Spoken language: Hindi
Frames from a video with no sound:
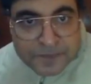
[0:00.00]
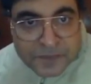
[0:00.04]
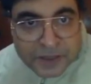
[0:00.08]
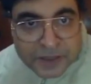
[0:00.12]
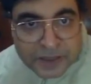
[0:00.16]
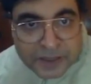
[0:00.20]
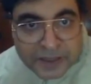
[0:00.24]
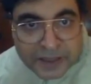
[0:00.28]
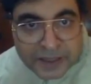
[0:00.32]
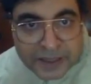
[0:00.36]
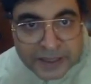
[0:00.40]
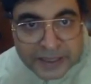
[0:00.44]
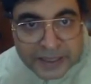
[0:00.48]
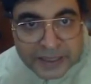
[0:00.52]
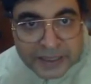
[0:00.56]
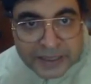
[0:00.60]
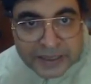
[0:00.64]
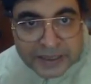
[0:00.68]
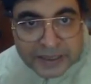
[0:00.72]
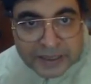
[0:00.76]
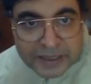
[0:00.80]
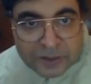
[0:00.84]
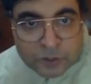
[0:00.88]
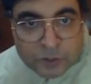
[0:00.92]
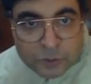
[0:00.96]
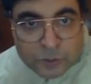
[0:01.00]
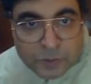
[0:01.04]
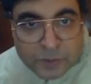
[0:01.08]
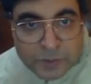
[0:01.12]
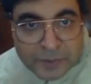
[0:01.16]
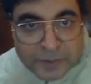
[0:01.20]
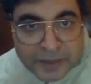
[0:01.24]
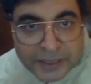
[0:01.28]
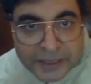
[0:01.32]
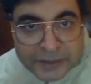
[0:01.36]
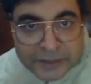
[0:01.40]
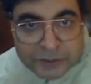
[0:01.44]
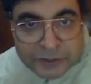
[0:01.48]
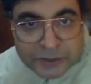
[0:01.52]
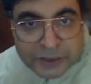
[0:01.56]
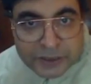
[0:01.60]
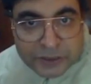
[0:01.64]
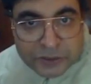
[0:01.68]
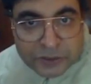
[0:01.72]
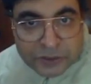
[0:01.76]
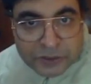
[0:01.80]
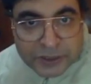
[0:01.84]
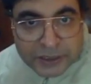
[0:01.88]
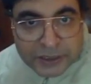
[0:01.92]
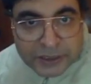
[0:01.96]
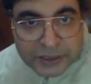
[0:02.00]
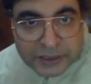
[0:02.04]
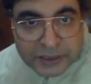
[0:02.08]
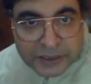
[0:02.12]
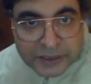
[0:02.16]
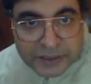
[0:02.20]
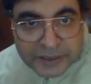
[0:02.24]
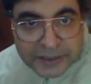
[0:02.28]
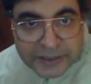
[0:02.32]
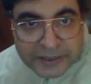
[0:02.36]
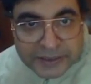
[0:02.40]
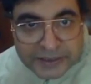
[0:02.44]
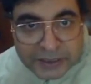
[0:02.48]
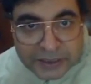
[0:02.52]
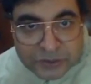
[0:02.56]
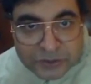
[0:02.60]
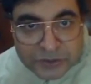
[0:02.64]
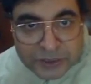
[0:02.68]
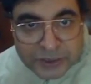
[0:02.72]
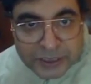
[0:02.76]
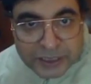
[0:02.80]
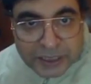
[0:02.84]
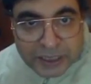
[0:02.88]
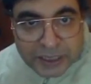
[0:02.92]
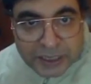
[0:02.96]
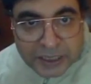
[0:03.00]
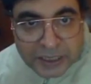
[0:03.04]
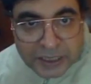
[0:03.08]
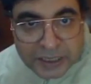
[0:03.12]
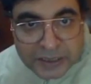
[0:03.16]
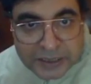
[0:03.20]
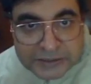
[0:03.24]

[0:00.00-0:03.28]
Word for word: रिटेल के रूप में बैठे हुए कोई नेताओं ने करा